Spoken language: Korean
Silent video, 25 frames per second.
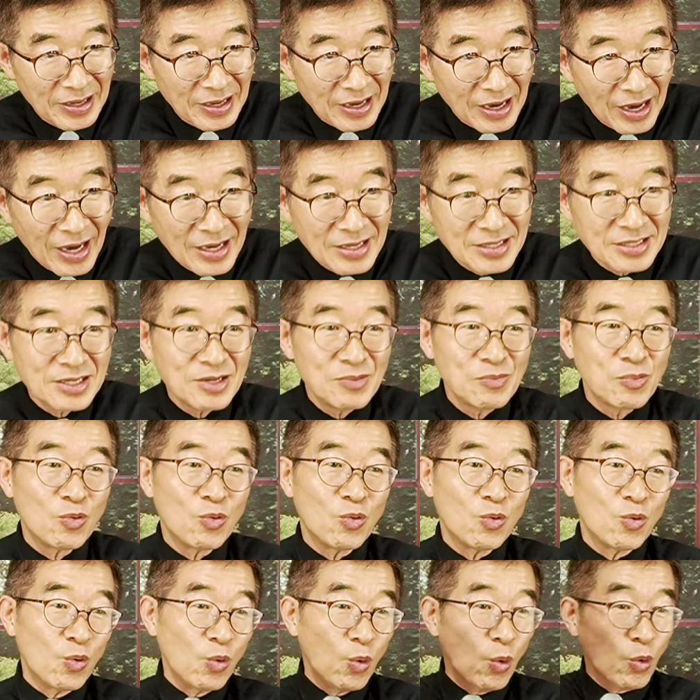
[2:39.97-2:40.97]
아이들이
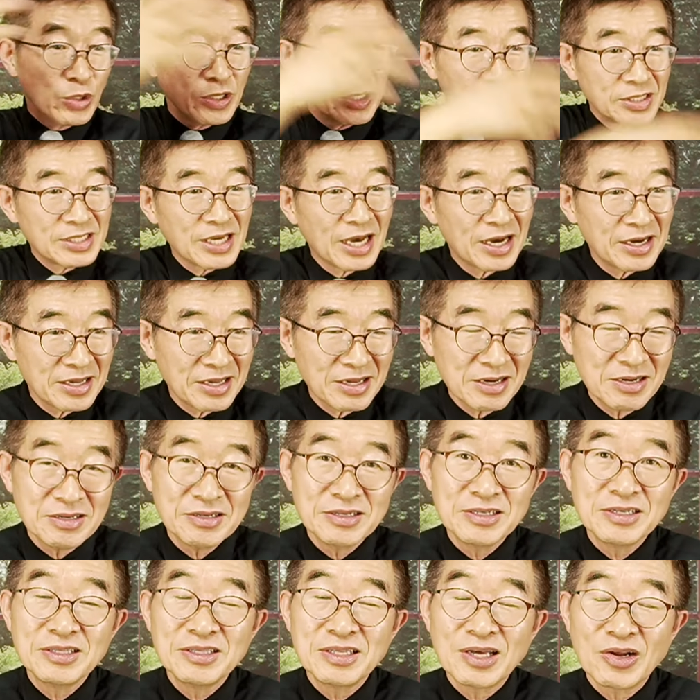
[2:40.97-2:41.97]
모든 장기를
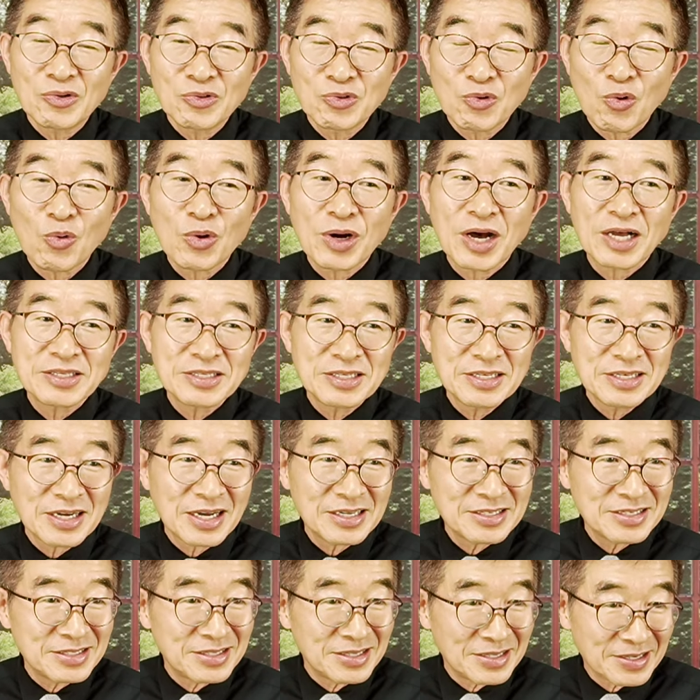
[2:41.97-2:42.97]
어른들과 똑같이
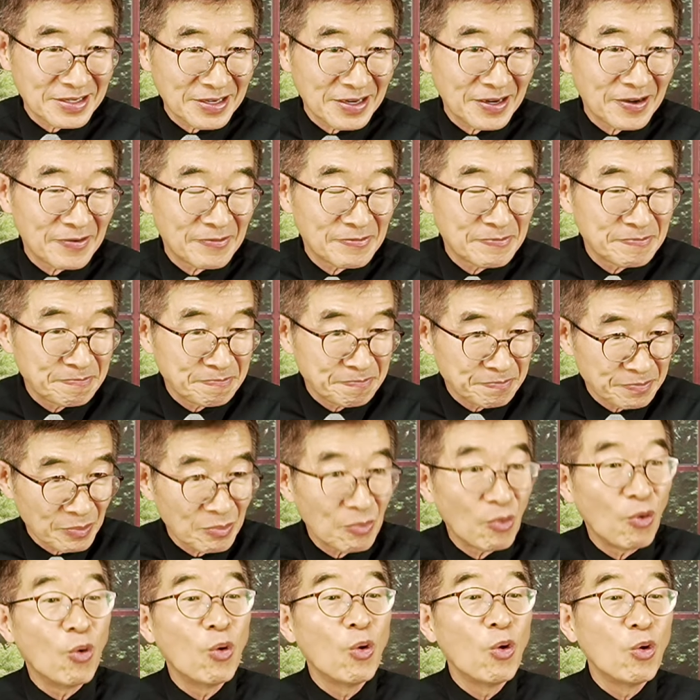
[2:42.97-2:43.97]
가지니까
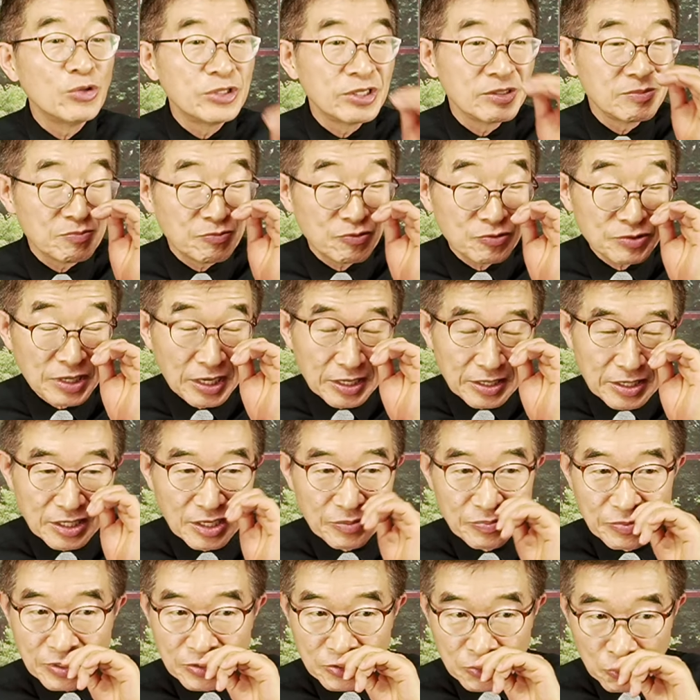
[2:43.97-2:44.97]
모든 분야 의
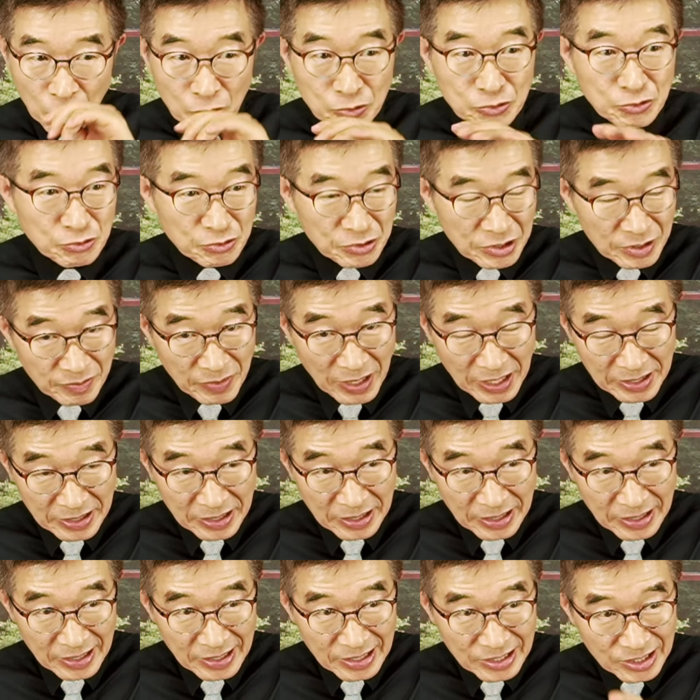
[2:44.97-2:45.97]
여러분들
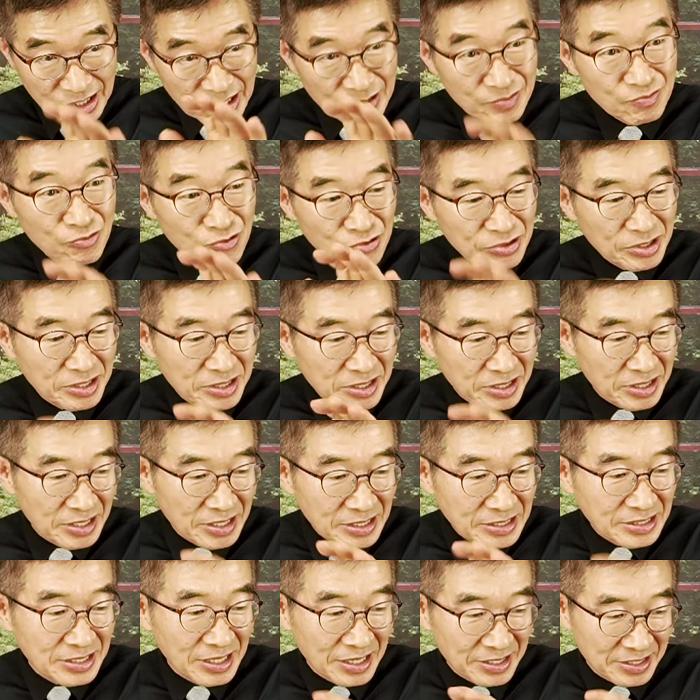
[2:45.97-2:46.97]
소수지만 전문의들이
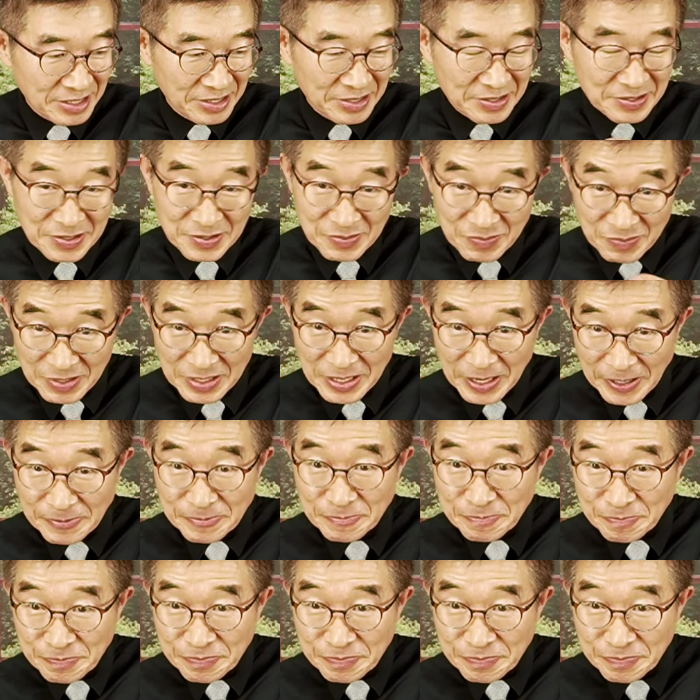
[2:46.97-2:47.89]
있어야 되는 겁니다.